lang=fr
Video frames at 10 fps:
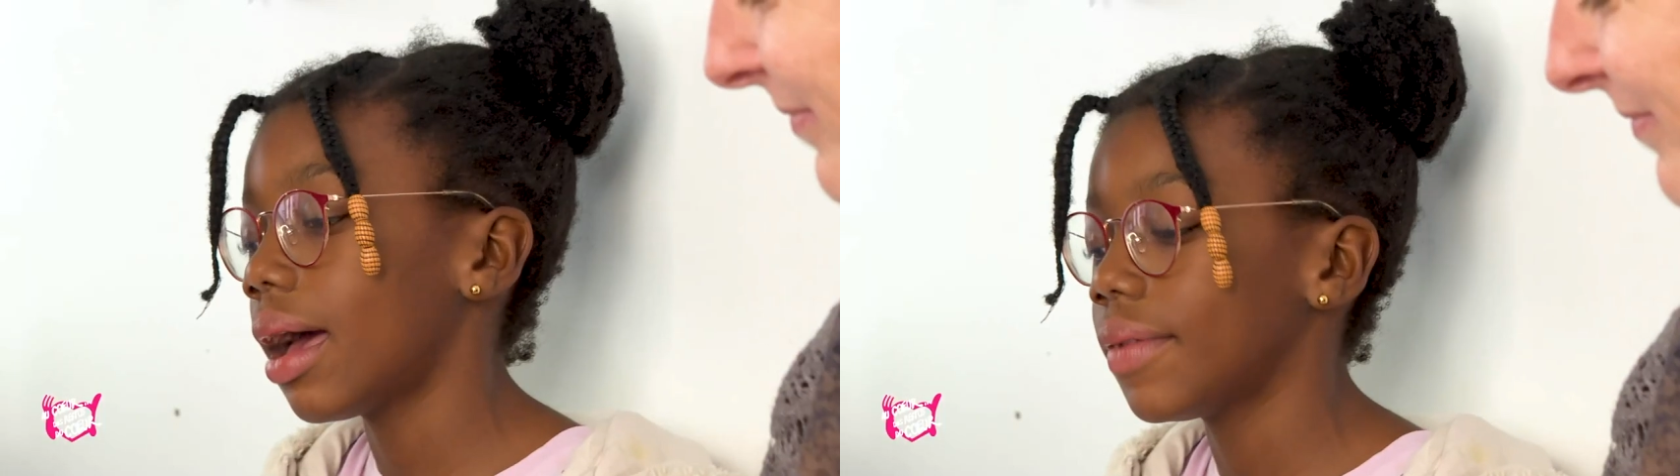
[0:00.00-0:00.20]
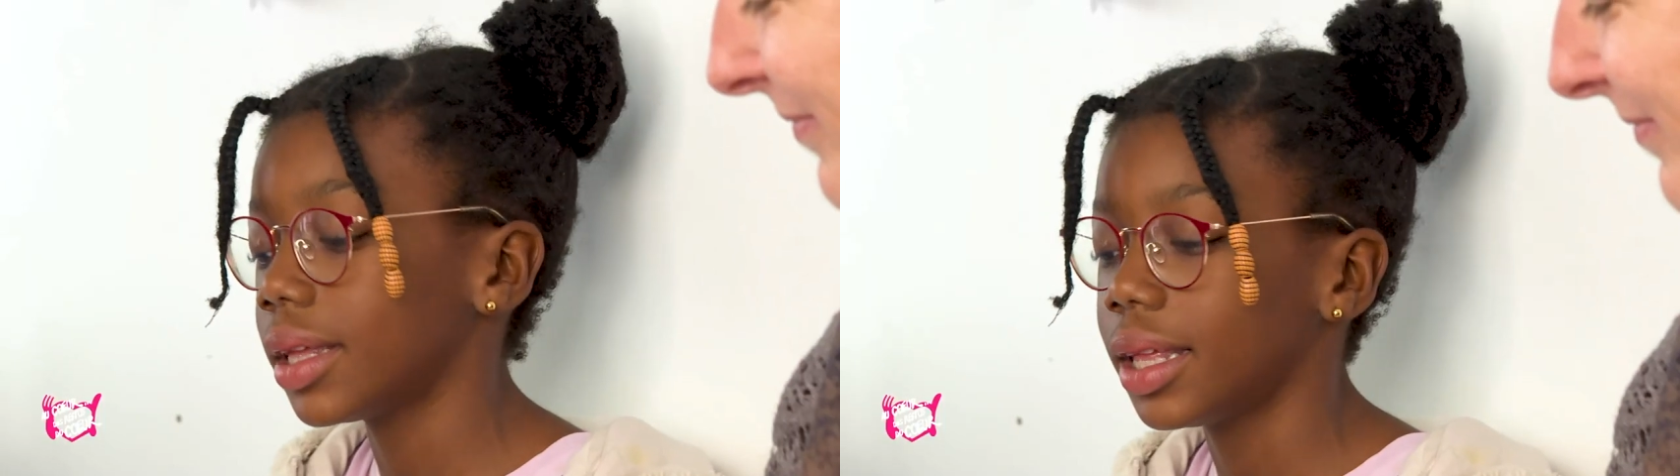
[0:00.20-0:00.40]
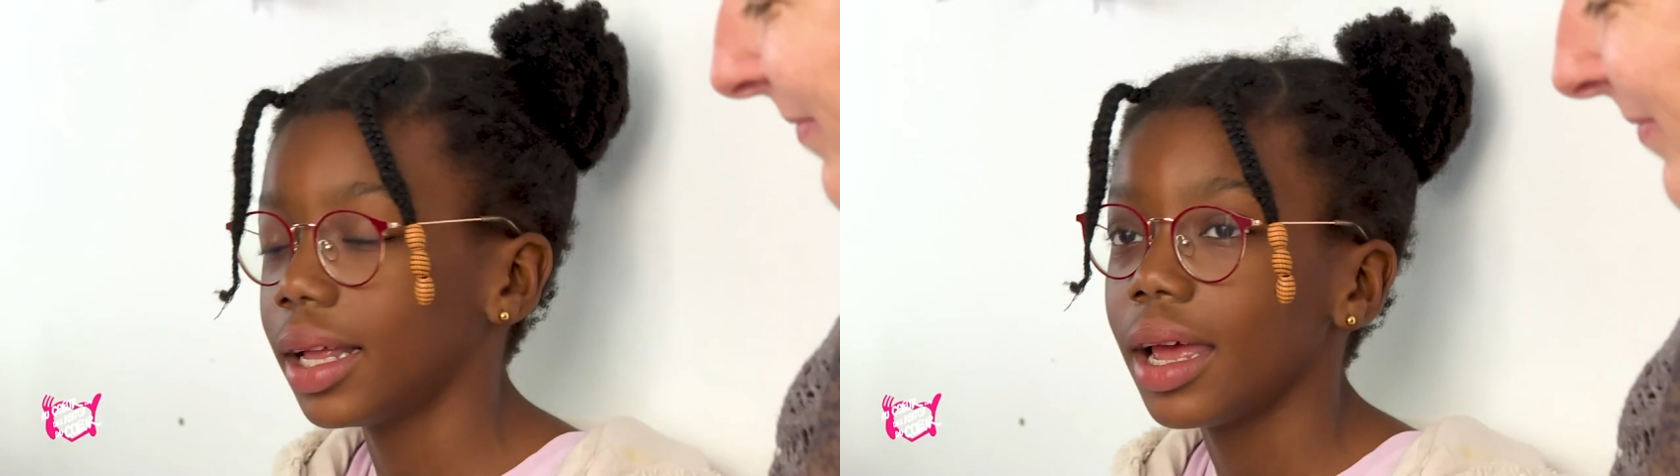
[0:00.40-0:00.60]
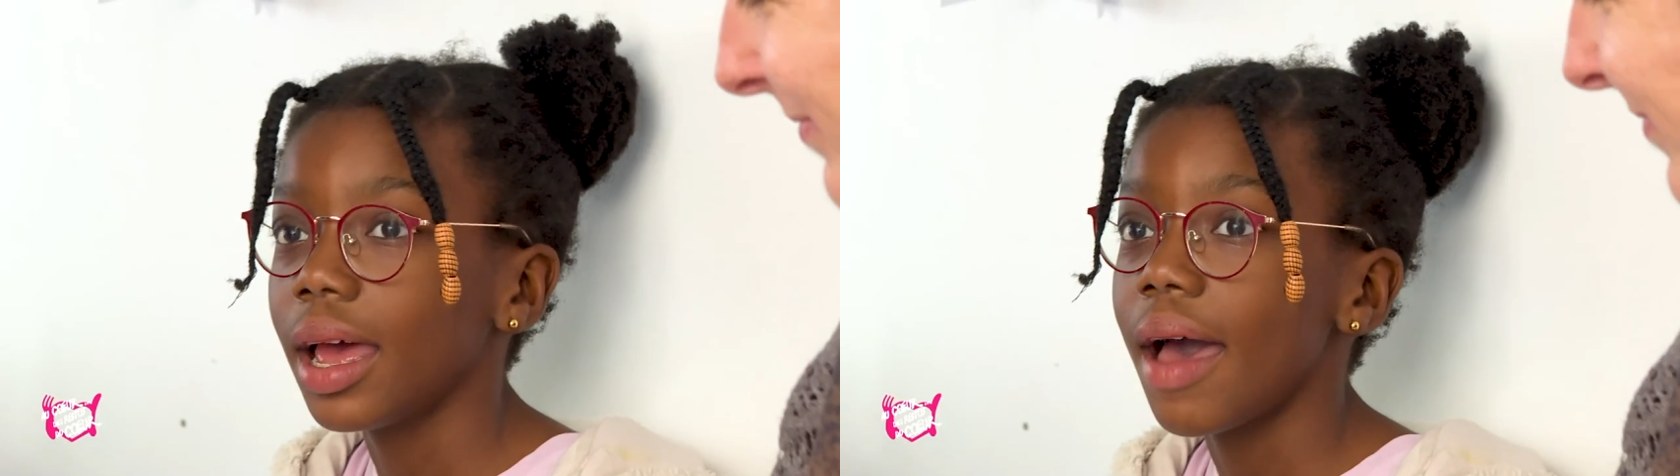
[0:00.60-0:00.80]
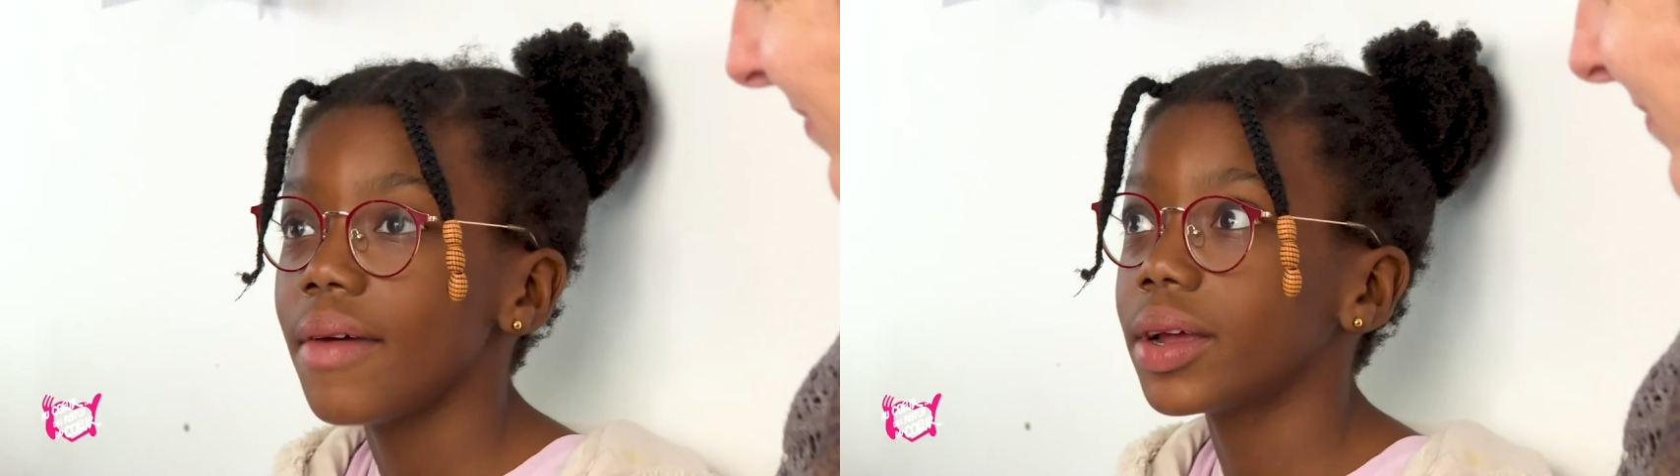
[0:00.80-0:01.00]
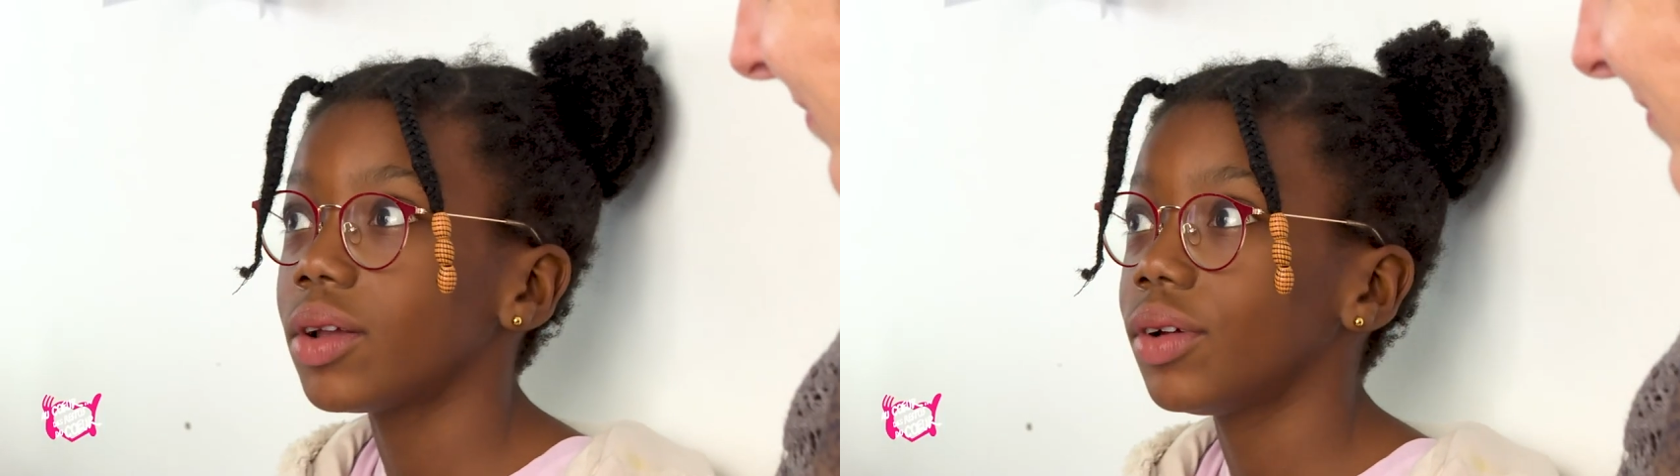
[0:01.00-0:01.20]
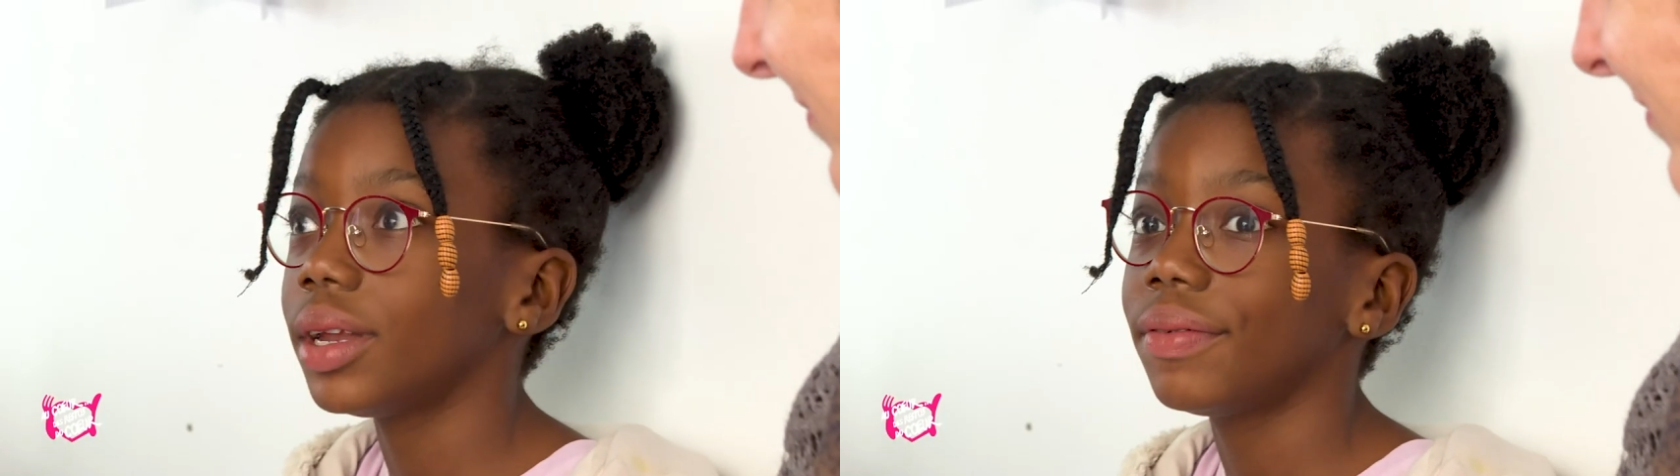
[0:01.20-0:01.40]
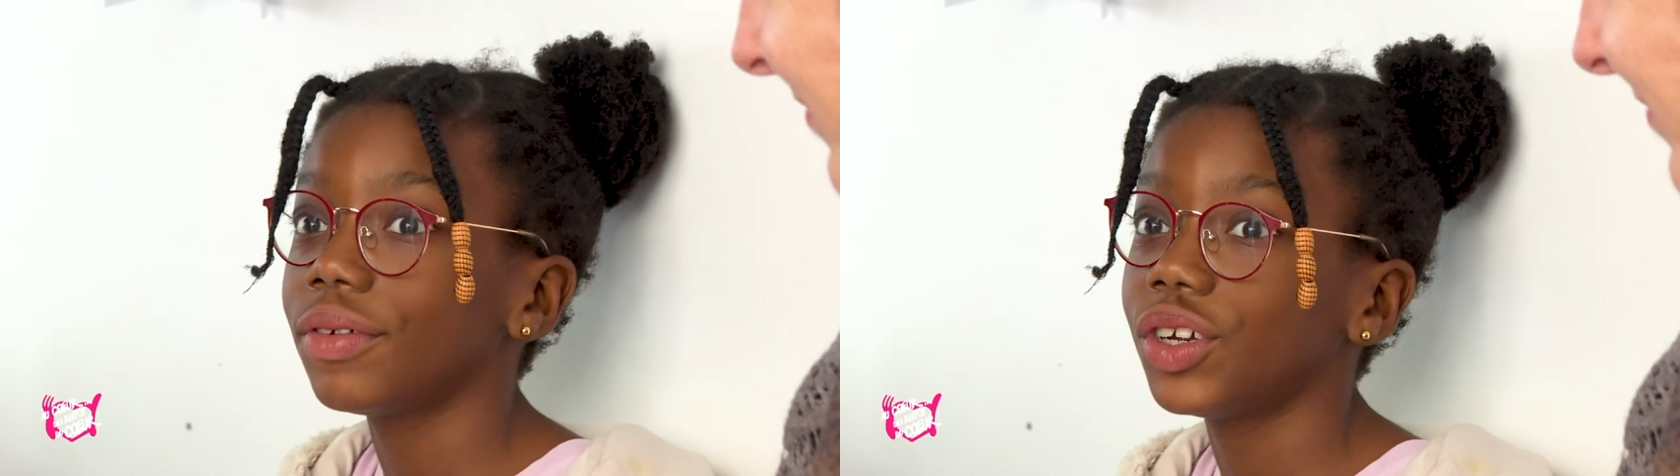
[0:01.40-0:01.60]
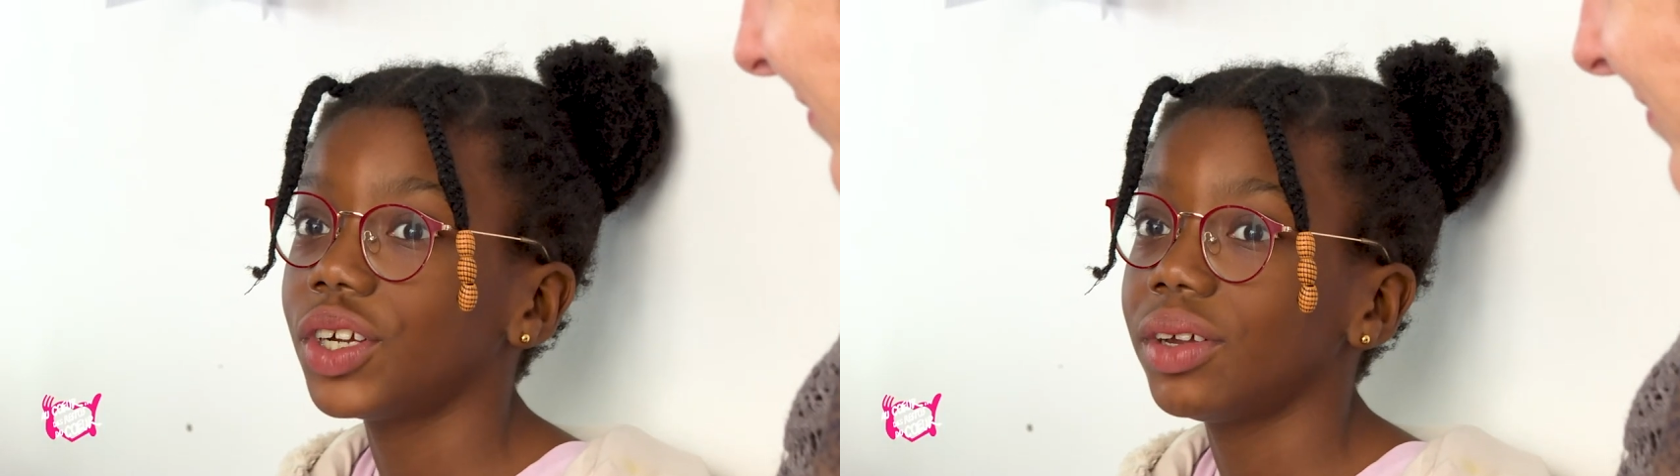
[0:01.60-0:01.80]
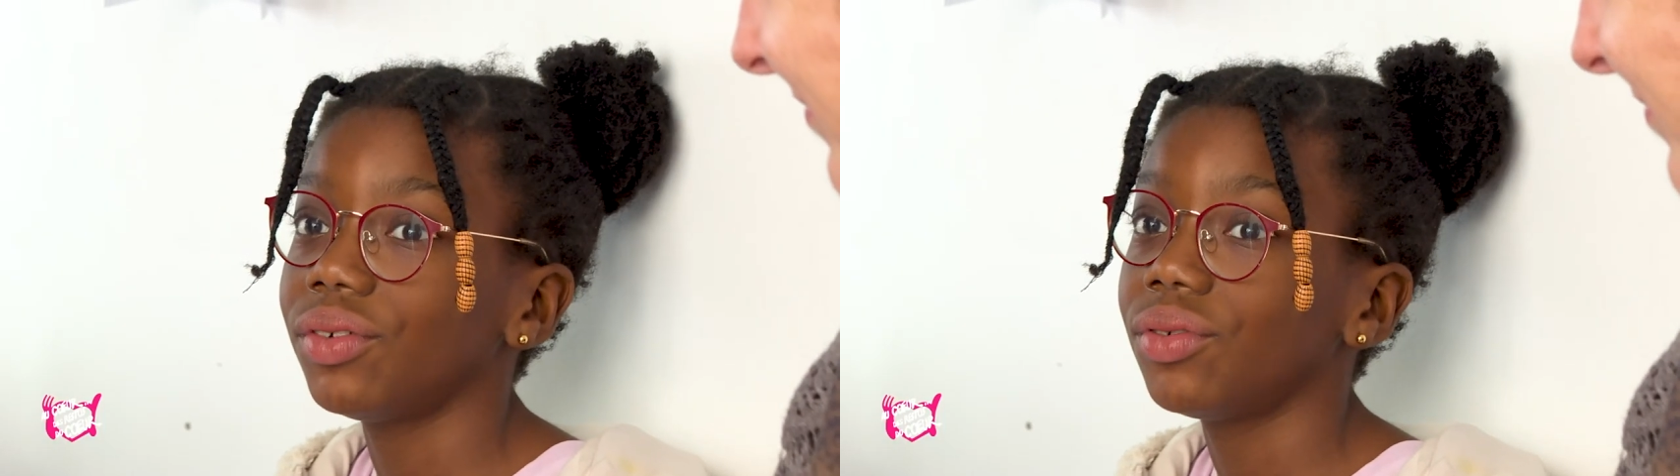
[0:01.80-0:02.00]
avec, avec le livre que
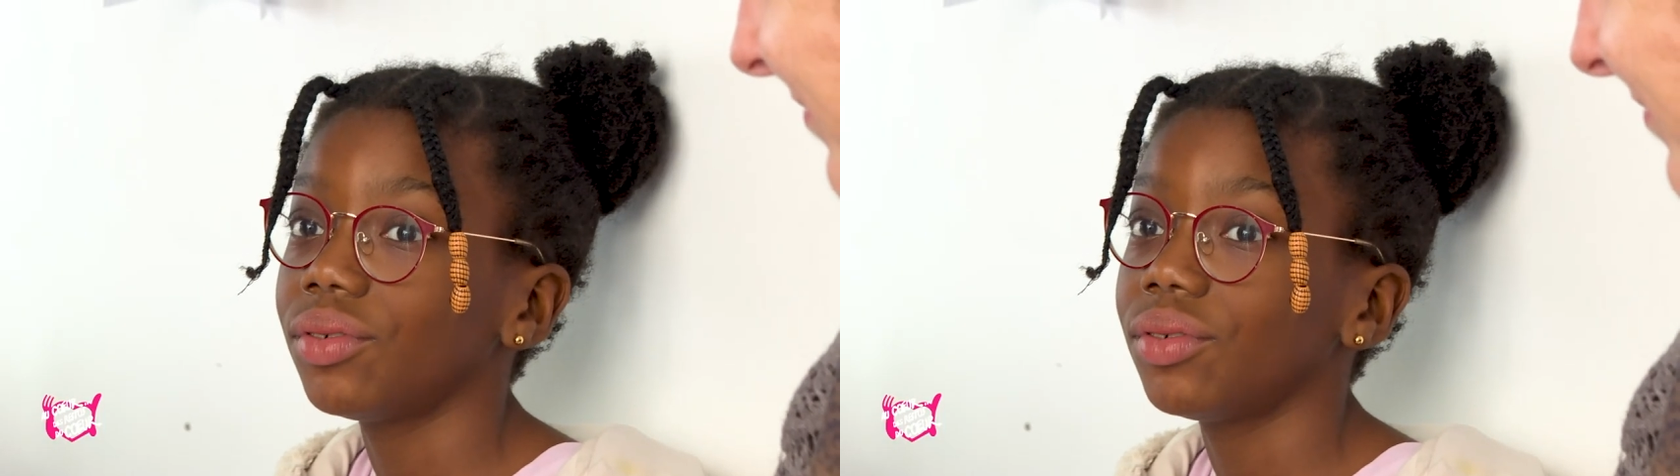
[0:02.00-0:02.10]
j'ai lu.